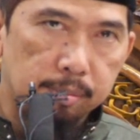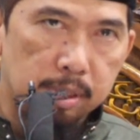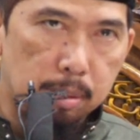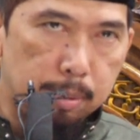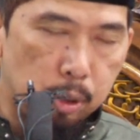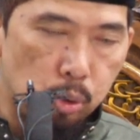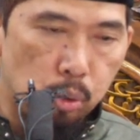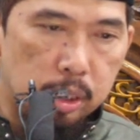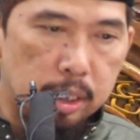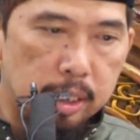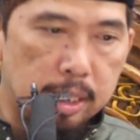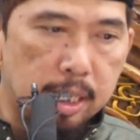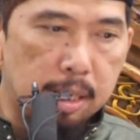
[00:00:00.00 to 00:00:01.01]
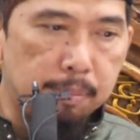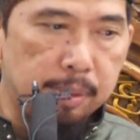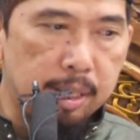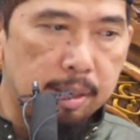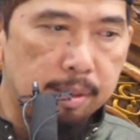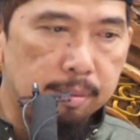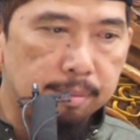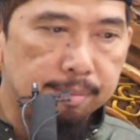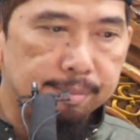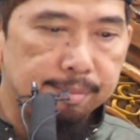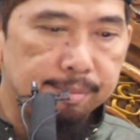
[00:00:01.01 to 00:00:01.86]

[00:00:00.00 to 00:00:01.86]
termasuk juga di dalamnya